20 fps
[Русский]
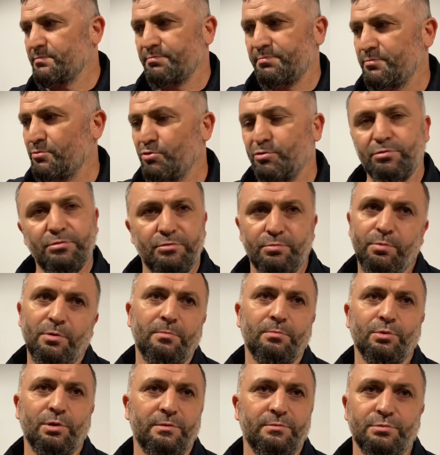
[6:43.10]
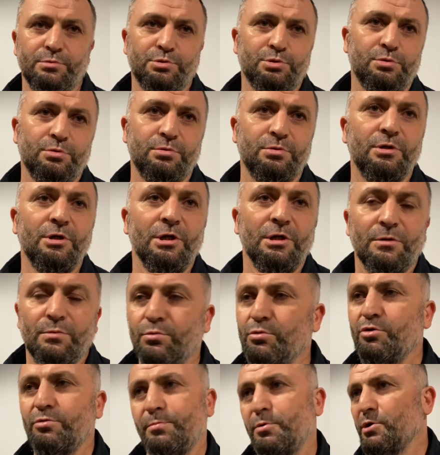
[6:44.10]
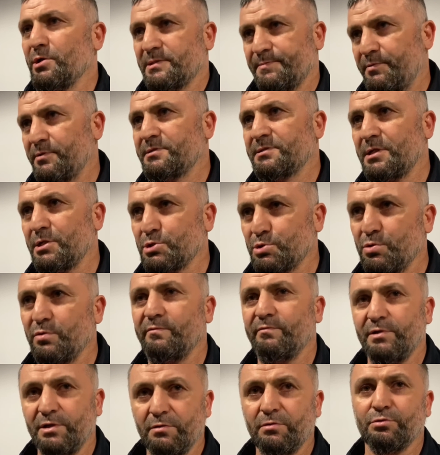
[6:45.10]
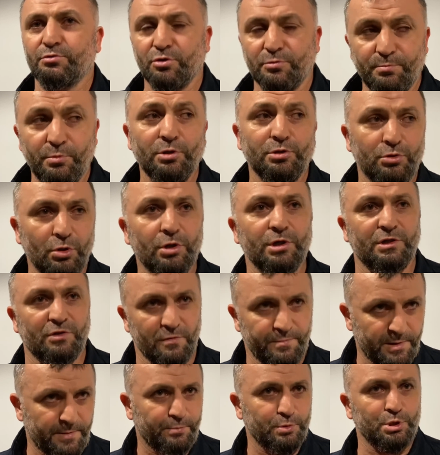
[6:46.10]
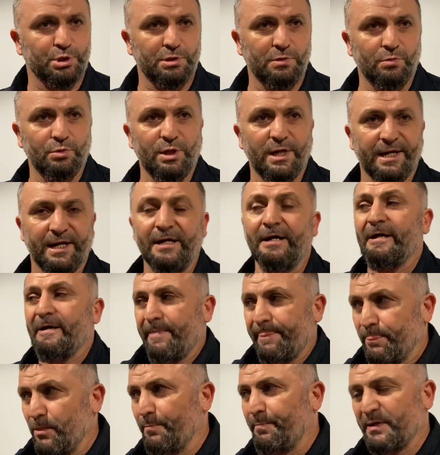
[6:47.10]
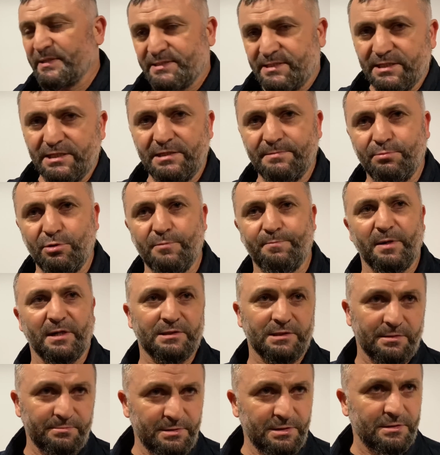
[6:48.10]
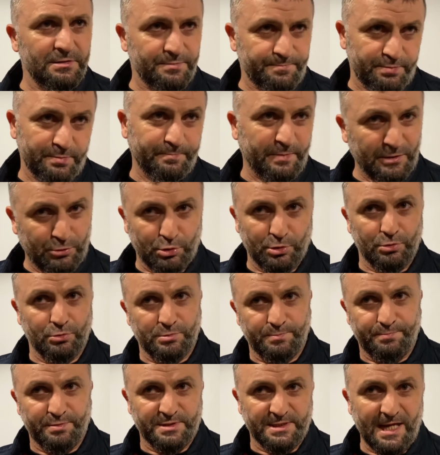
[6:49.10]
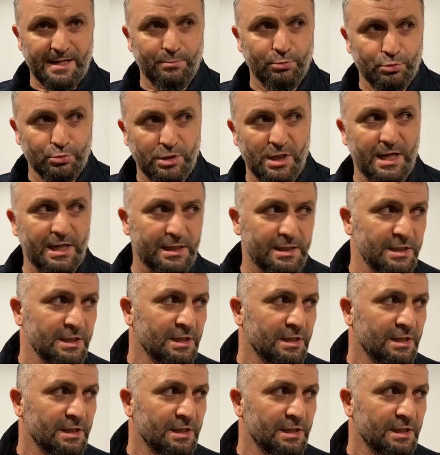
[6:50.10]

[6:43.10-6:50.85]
Любому новичку, ну любой эксперт скажет, что он выиграл тот бой до этого пропущенного удара. Но последний бой подломил под сам удар.